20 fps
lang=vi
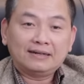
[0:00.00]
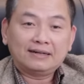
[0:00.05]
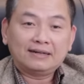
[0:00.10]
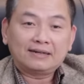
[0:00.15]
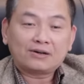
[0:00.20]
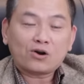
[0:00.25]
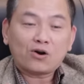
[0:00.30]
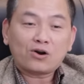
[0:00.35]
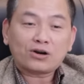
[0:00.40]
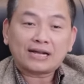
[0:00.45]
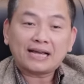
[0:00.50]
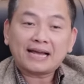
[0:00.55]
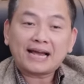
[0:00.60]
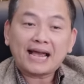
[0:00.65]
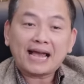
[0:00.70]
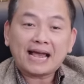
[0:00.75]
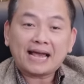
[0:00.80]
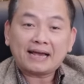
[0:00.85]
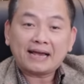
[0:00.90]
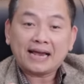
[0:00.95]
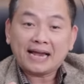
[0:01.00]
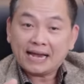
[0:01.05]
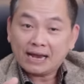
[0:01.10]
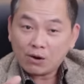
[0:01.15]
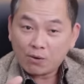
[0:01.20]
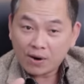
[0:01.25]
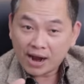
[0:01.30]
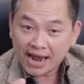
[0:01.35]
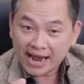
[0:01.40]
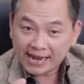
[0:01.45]
À, còn cái kẻ
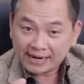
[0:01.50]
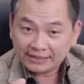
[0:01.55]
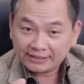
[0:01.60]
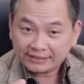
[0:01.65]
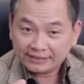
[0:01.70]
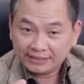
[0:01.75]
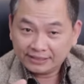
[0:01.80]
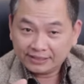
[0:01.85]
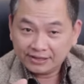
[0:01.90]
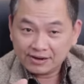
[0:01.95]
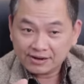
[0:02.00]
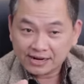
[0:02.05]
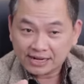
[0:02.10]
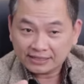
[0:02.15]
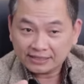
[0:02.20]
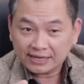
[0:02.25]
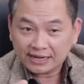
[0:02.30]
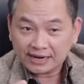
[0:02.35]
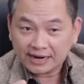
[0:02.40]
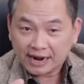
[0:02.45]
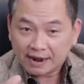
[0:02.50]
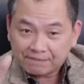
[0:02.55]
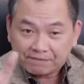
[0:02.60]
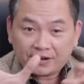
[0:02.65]
nghèo hèn thì thường là gì ạ à?